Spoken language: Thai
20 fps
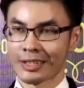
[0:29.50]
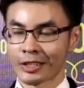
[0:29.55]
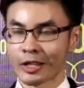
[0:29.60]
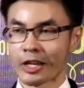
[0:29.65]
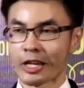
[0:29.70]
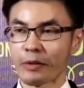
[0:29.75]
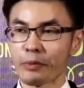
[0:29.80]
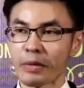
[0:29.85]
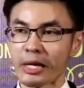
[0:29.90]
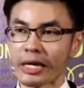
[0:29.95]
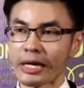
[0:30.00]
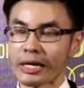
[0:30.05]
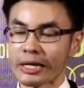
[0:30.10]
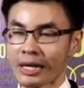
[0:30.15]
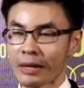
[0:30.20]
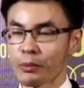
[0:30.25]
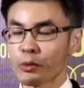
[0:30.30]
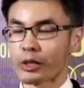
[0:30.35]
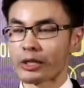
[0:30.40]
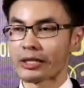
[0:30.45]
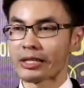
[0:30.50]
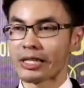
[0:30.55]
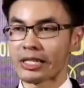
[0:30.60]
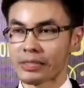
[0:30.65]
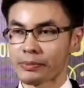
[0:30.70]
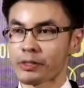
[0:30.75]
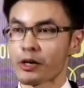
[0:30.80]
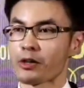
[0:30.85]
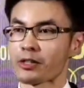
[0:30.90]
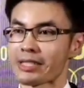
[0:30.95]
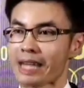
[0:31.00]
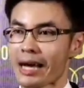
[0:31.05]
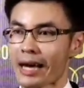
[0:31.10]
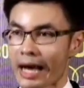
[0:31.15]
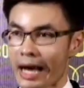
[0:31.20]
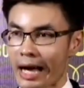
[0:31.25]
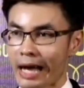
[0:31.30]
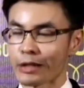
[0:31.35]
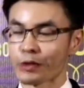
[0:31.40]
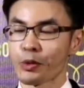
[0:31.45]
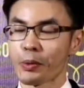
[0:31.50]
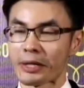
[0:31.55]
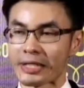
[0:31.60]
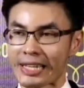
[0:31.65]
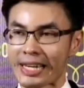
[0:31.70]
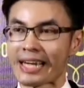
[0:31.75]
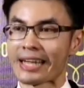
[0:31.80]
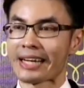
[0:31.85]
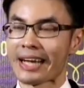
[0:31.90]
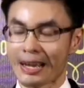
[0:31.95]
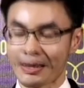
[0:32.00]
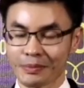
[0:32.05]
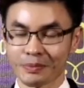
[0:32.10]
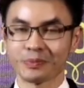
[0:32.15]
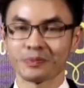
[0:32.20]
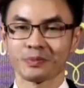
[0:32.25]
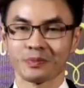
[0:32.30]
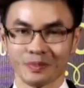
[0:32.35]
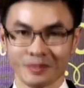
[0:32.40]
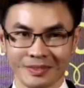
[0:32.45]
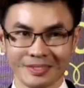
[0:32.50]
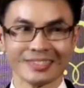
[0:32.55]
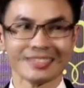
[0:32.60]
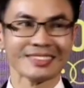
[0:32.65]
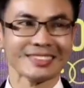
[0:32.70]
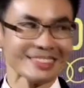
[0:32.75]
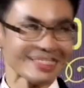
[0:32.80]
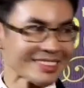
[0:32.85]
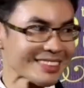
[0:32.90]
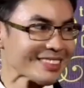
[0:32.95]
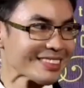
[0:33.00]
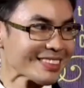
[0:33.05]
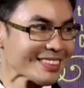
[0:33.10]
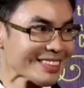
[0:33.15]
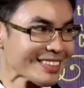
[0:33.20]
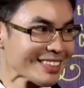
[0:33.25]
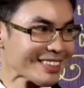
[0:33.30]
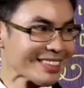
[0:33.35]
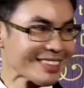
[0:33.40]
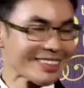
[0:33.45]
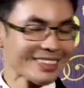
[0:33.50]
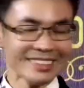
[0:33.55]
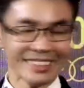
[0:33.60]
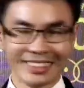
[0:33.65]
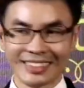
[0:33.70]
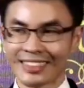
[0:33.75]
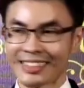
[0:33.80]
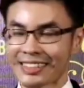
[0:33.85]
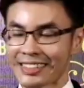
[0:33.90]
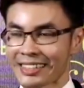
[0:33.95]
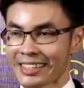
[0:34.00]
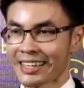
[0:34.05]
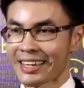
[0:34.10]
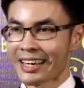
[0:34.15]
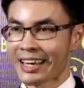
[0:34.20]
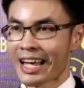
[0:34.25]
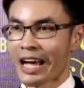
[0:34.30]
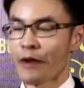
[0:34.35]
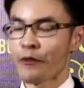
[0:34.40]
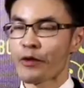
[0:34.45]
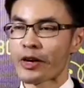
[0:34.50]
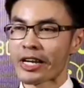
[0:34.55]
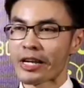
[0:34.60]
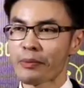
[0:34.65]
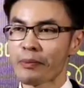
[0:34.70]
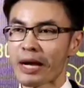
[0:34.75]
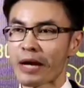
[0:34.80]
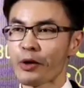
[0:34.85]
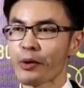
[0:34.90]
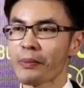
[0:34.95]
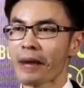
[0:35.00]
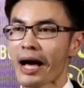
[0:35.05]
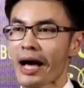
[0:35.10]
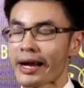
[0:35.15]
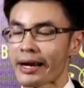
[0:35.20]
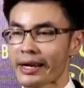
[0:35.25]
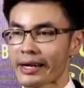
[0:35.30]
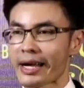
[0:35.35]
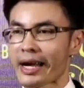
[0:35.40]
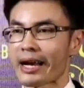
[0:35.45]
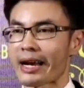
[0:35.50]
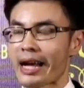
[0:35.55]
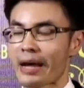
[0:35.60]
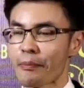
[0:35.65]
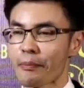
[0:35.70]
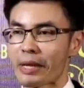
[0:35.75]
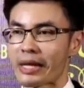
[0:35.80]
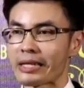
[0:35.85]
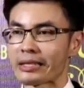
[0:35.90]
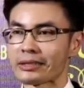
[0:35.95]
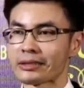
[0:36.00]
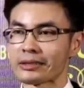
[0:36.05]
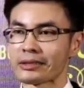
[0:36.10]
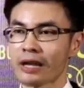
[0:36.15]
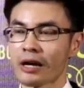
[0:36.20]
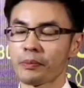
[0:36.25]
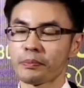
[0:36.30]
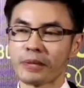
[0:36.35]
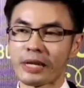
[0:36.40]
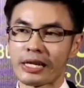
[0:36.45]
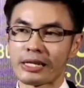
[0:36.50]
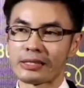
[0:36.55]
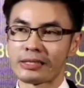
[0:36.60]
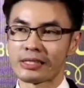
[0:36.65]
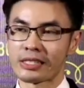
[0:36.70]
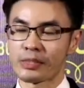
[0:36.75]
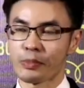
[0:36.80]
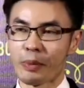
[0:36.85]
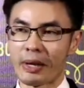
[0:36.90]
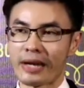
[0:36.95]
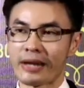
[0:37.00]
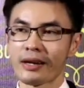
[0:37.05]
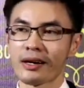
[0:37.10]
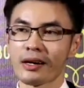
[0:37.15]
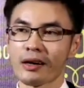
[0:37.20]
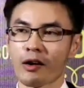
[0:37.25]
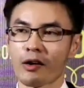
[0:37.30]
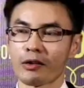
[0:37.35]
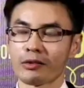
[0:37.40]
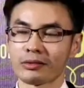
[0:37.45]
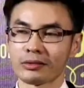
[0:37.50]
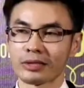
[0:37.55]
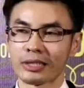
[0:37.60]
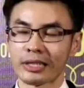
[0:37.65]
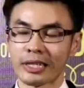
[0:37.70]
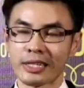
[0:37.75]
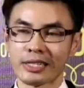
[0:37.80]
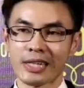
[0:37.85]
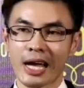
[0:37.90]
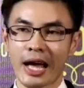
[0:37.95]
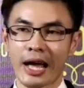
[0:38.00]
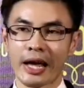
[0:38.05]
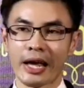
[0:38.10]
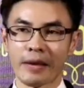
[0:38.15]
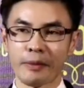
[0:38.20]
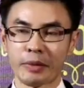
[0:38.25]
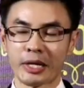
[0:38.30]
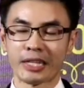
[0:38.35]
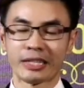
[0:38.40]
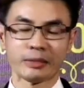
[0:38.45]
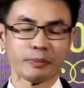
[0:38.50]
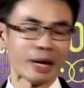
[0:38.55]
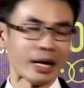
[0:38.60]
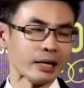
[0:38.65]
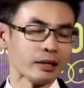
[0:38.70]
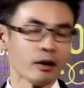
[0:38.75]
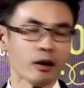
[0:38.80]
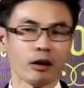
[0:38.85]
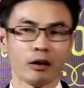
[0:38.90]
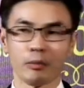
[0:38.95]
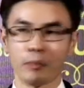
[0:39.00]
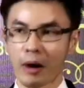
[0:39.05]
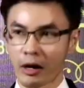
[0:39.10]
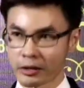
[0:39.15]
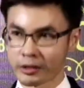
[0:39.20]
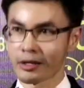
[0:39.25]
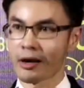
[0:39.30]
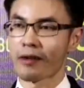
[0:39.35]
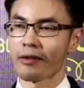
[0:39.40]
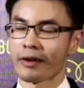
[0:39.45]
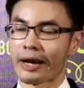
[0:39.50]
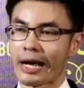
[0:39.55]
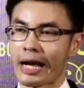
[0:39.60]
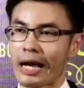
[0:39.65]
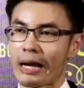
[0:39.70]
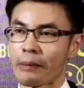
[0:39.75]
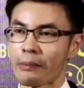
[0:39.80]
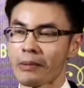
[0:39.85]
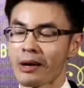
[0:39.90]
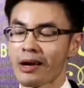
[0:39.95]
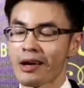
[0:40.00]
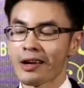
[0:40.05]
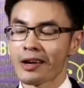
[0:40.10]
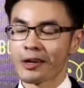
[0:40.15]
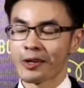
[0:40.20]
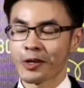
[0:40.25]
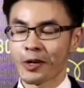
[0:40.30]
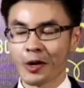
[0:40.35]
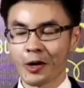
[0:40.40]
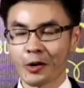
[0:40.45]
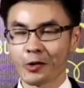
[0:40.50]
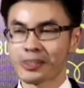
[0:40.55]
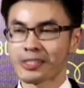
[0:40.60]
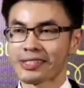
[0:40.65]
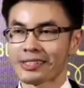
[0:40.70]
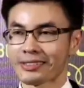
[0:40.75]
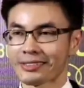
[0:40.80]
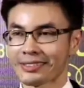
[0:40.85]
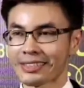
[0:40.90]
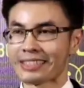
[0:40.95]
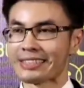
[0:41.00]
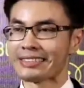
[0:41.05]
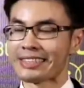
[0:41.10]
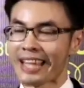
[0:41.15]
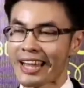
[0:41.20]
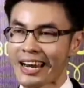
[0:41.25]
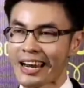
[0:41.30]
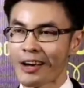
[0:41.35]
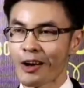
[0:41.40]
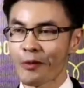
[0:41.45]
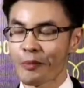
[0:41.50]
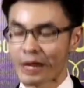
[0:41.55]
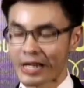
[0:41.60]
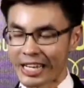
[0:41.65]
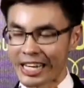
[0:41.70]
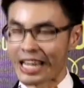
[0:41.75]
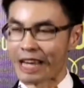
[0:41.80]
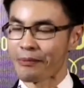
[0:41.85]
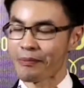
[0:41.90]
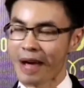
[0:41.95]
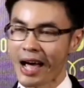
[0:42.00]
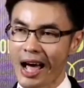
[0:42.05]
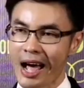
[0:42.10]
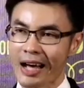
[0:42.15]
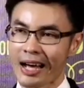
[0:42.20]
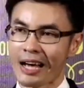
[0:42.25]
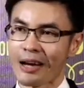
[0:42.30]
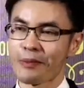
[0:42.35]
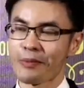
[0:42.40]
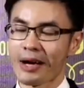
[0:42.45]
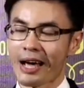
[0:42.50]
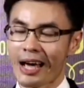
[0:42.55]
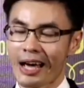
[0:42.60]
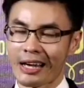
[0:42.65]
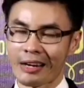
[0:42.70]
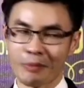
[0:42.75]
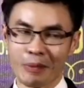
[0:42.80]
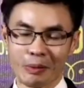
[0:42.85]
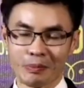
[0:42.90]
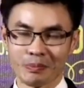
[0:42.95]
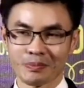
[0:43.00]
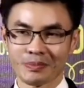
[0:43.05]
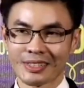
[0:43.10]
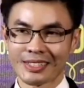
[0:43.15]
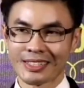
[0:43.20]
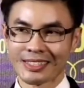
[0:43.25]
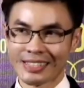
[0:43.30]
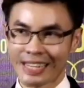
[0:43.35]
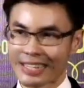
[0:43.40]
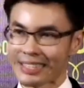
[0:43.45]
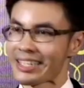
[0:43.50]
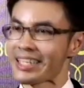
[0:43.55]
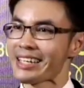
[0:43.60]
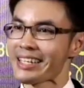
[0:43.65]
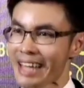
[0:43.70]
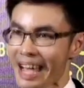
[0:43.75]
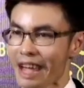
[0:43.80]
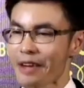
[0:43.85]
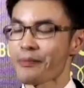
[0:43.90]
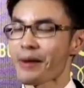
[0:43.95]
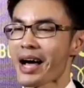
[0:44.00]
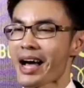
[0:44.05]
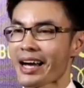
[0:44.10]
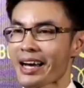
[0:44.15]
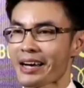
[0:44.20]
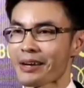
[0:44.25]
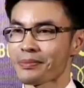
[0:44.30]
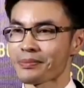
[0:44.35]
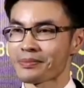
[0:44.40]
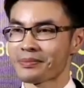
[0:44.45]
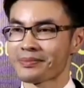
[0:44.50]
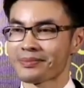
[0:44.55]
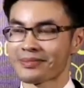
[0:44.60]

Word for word: ตอนนี้มีทั้งหมด 22 สาขาทั่วประเทศครับ วันนี้มาร่วมงานเป็นยังไงบ้างครับวันนี้มาร่วมงานในฐานะเป็นท็อป10 Spender ของที่ใช้ผลิตภัณฑ์ของบ็อกซองนะครับ ก็รู้สึกตื่นเต้นแล้วก็เป็นเกียรติมากครับ งานแบบจัดยิ่งใหญ่มากครับ